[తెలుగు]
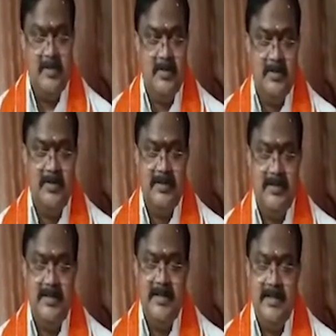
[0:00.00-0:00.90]
జరుగుతుంది
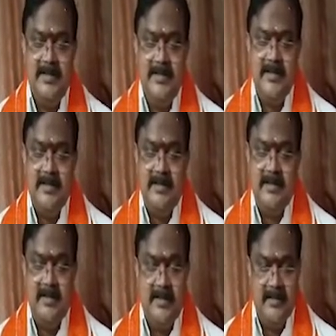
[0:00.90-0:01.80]

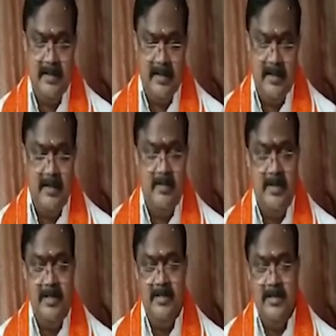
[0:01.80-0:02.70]
దేవాదాయ
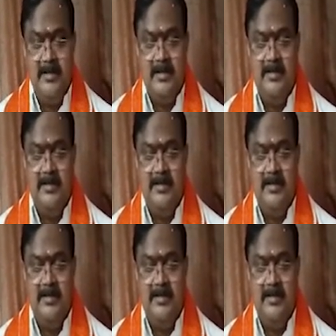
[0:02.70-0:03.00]
ధర్మాదాయ శాఖ